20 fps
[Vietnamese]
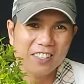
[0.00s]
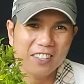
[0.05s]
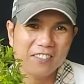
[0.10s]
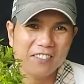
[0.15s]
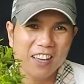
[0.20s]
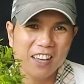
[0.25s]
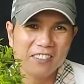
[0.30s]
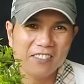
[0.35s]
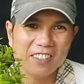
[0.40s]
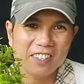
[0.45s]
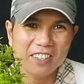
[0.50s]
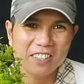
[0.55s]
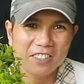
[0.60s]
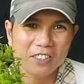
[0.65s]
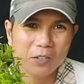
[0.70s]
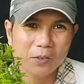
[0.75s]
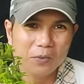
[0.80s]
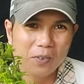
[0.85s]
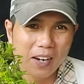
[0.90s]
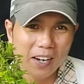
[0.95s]
chị bạn mình
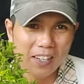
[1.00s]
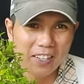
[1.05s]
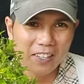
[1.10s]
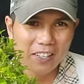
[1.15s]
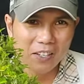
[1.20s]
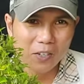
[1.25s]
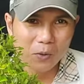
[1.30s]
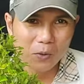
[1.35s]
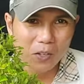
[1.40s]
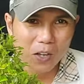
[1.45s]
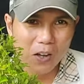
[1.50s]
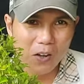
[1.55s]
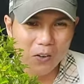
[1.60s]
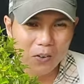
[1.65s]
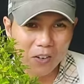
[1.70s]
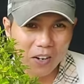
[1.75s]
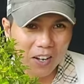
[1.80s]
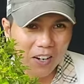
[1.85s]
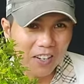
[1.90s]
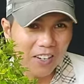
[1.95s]
hình dung ra được cái đồ to
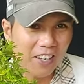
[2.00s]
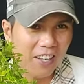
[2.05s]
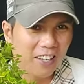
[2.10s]
của nó đó